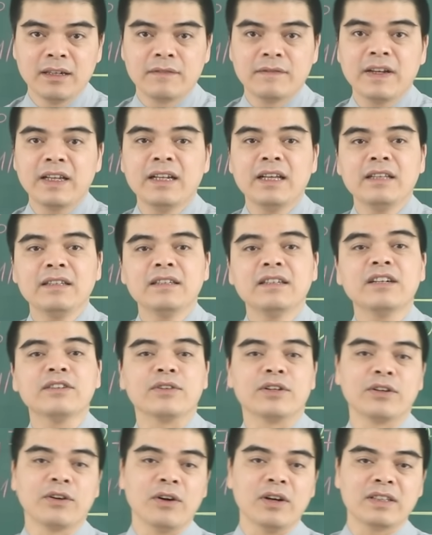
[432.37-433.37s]
vậy nên những người
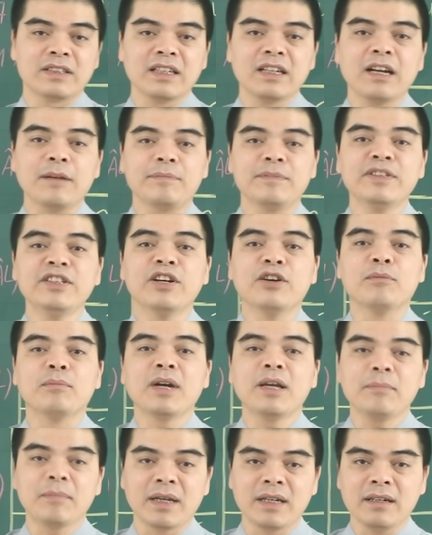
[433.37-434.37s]
tuổi Ngọ sẽ gặp nhiều
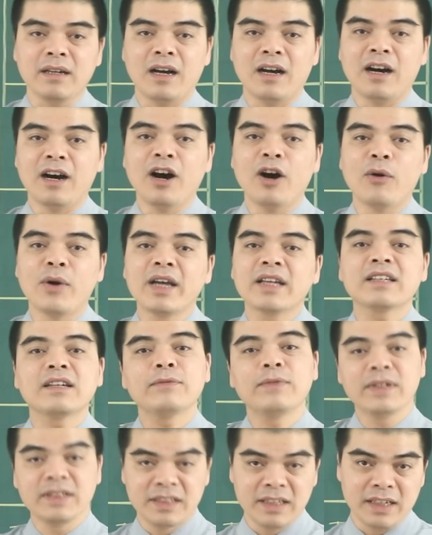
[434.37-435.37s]
may mắn ở hầu hết
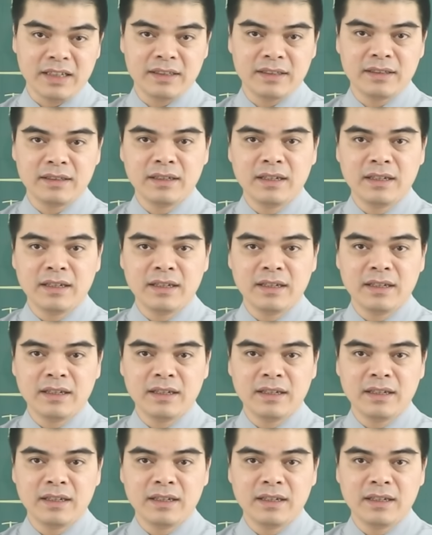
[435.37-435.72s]
các phương diện.